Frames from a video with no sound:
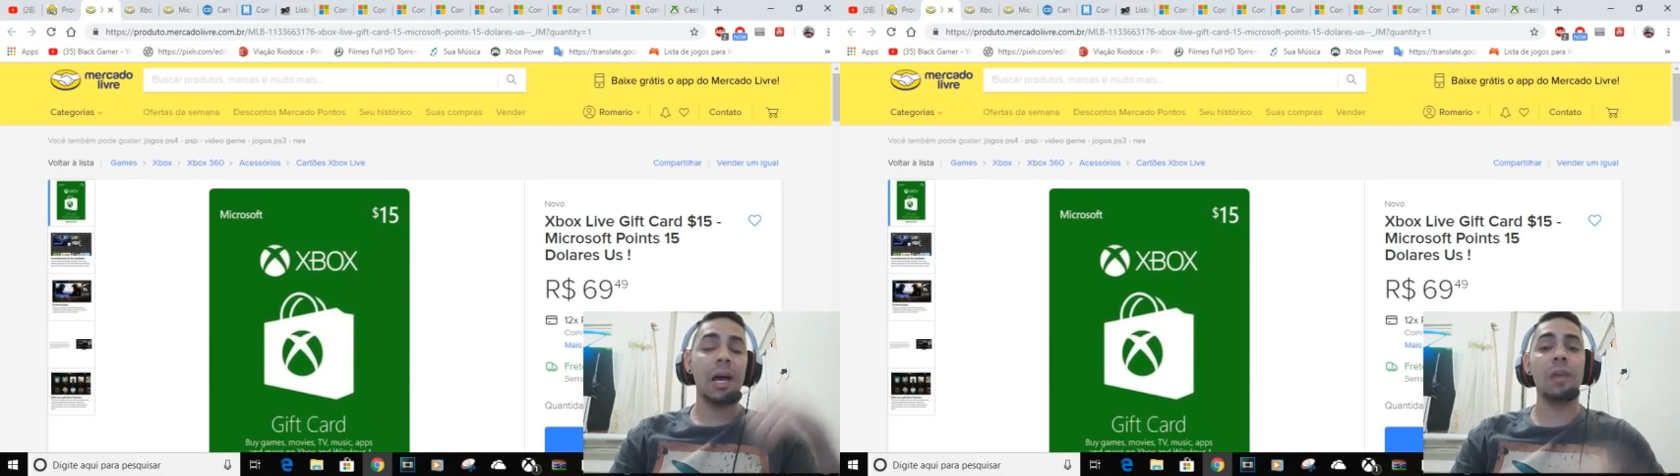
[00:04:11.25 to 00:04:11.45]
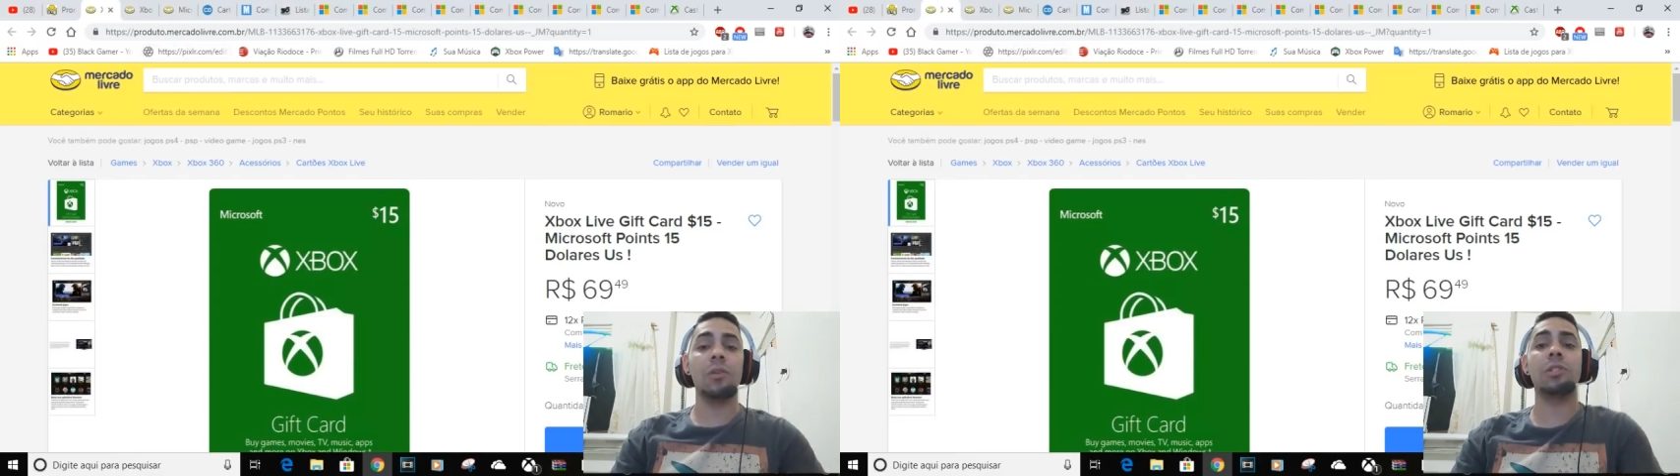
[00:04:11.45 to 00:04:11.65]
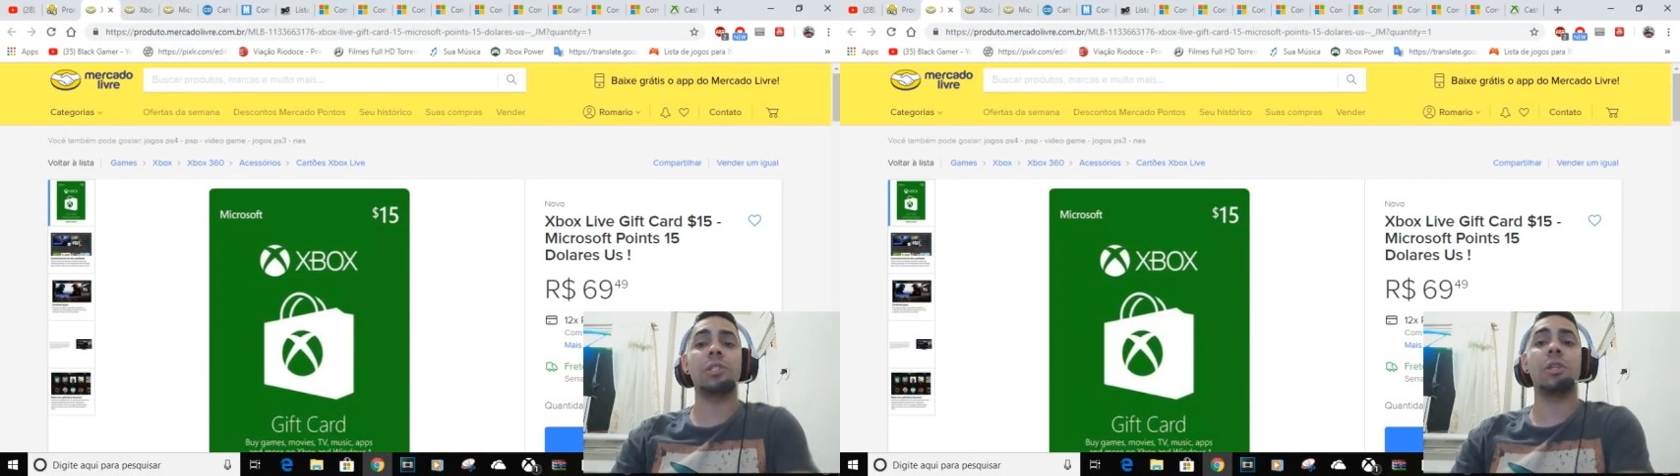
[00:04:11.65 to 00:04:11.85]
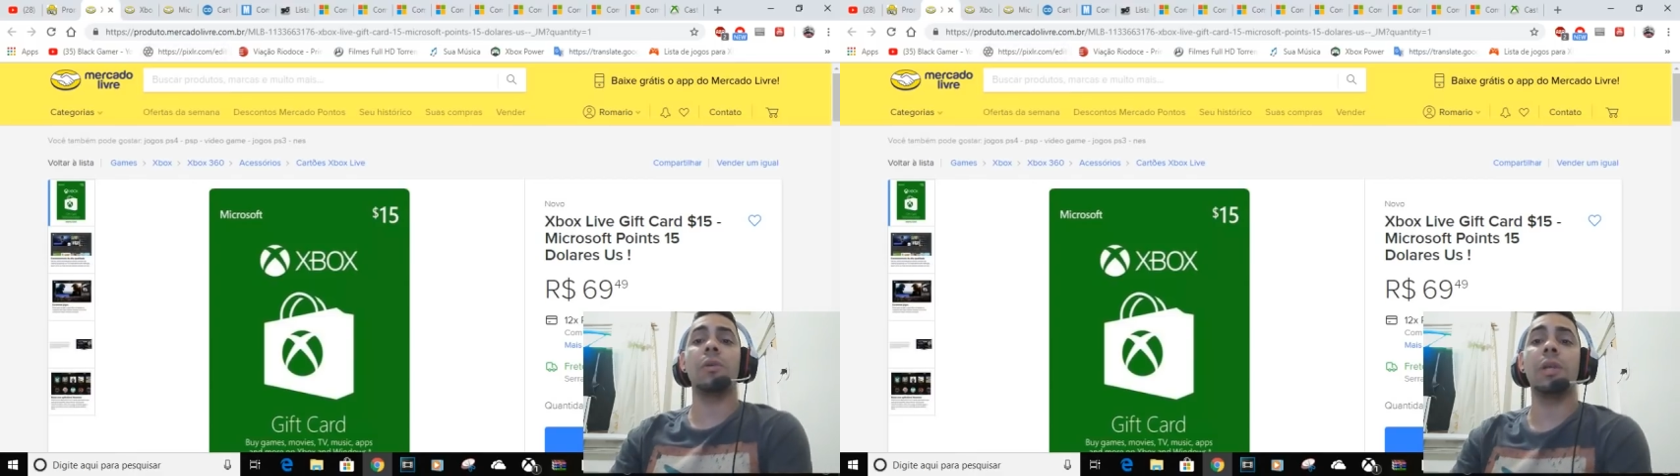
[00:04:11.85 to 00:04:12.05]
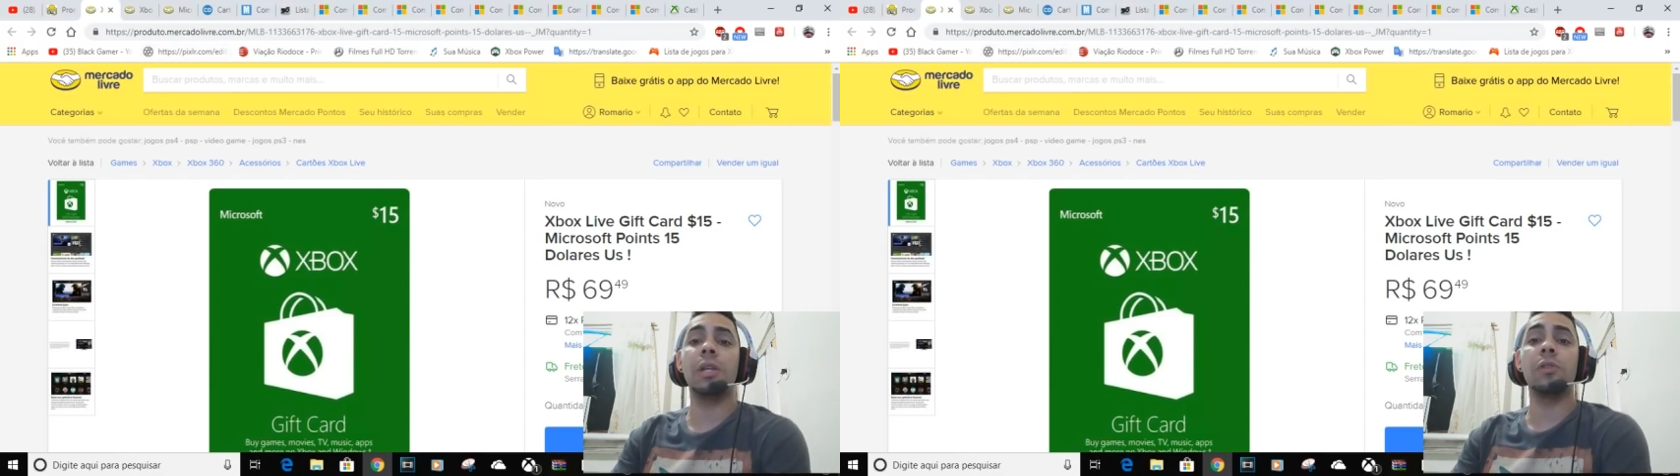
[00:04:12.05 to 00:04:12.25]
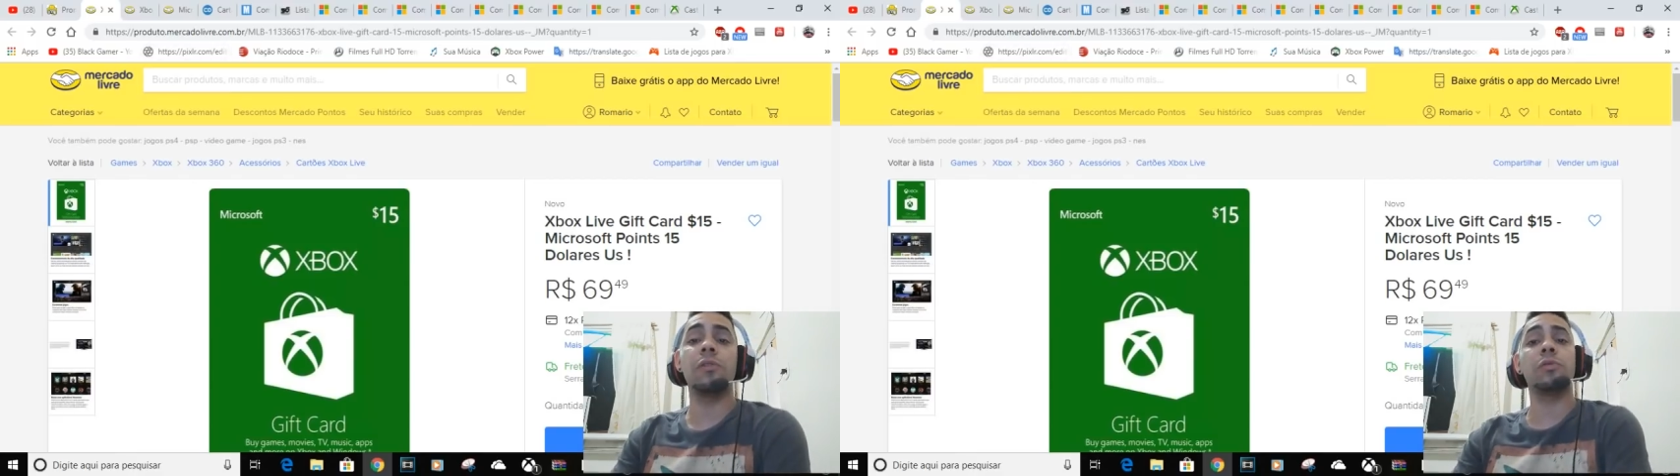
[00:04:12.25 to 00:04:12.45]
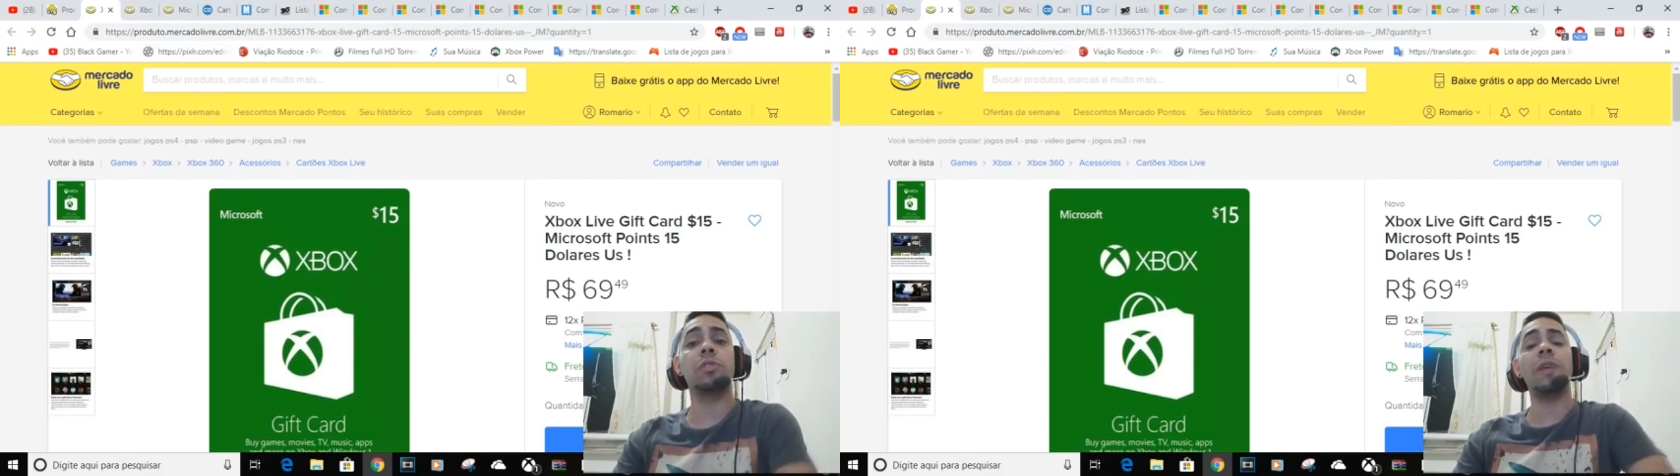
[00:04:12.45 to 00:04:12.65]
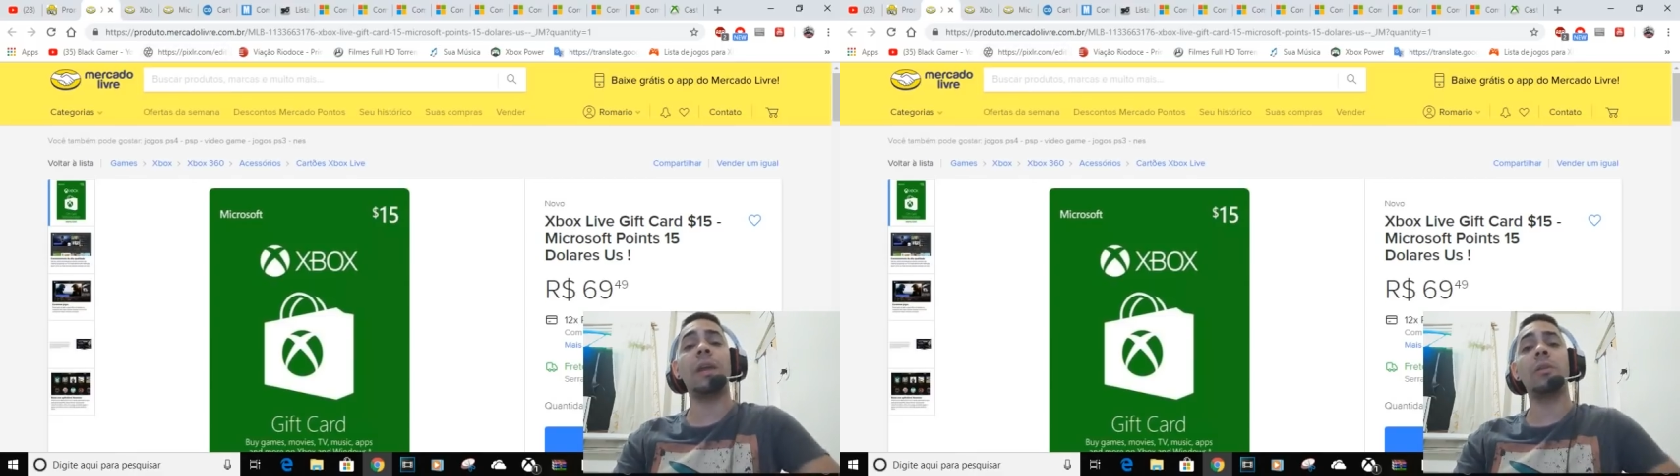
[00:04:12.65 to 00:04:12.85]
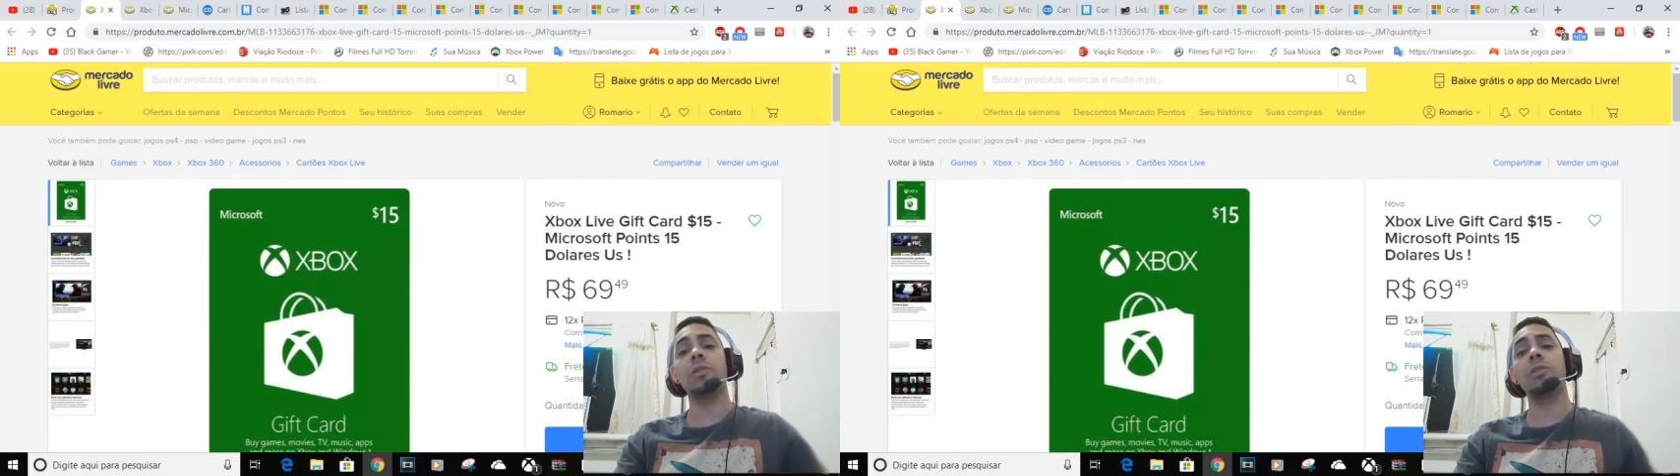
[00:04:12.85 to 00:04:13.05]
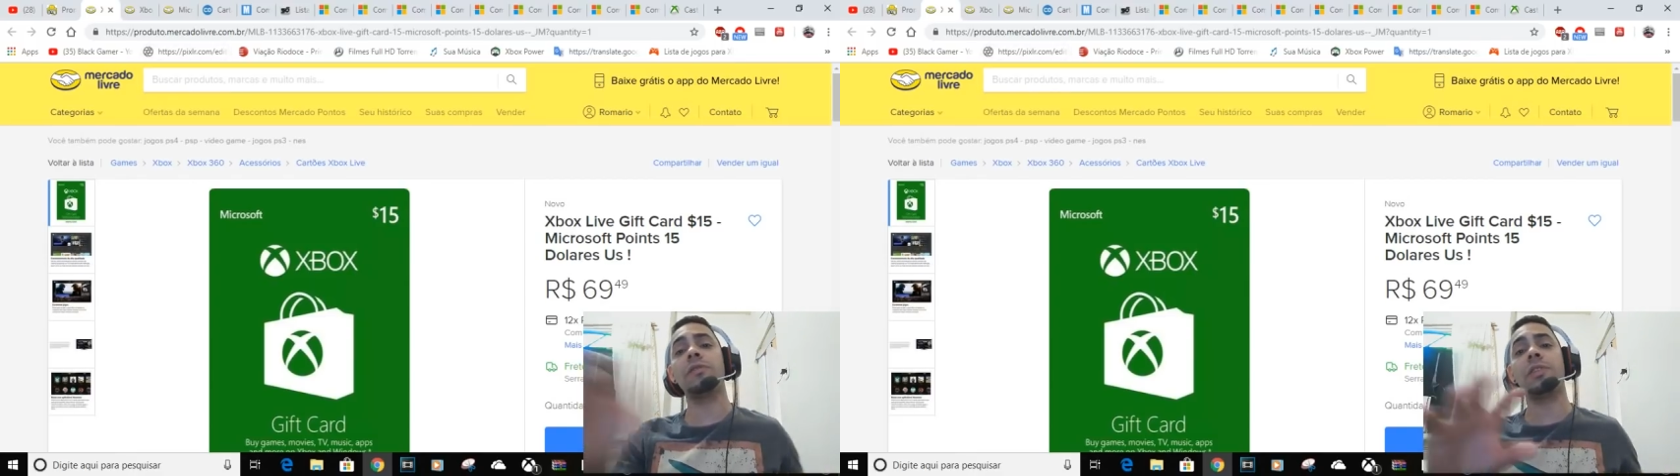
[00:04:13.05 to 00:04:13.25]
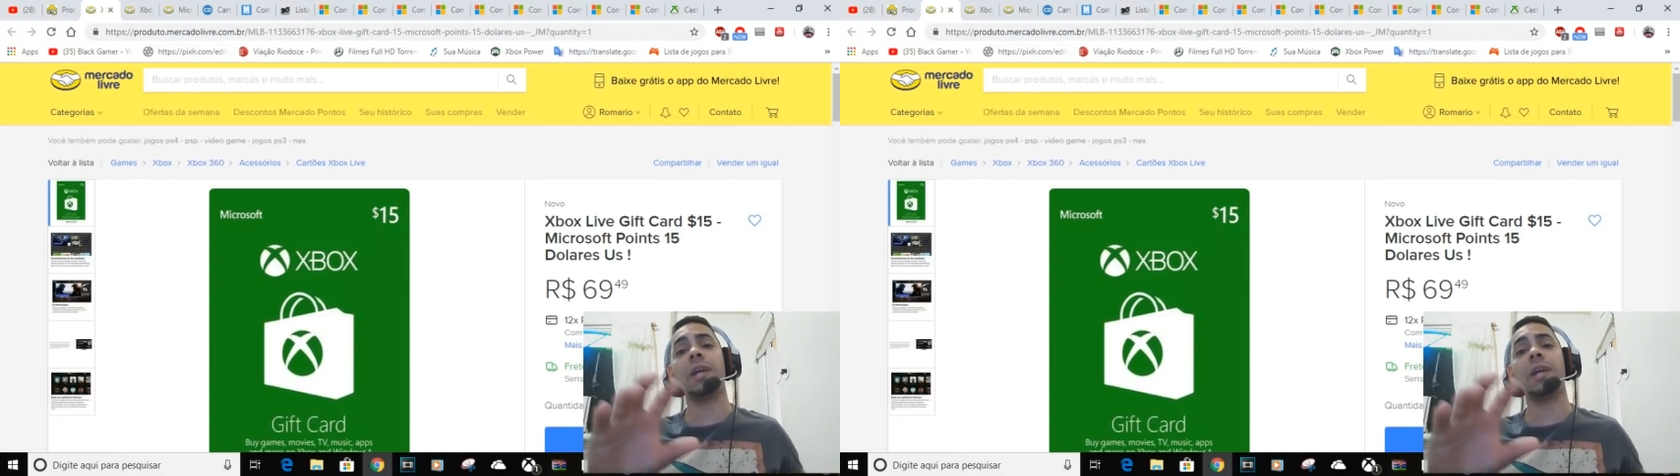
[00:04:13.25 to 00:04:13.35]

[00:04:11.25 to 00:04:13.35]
a noção aqui do, dos valores do gift